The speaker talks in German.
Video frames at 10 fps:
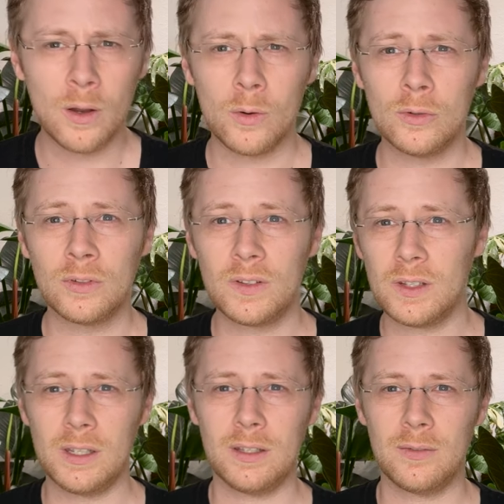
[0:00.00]
und
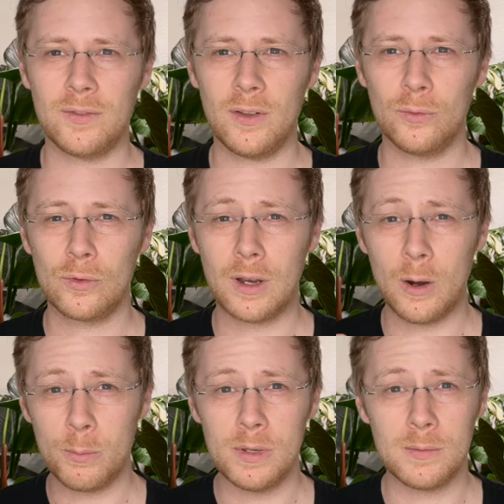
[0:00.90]
ich versuche
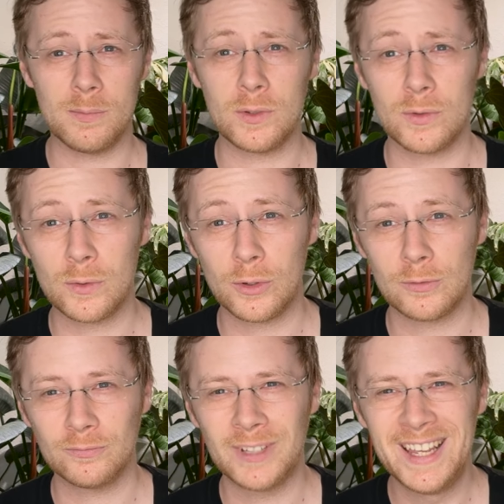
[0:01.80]
Raubmilben zu züchten.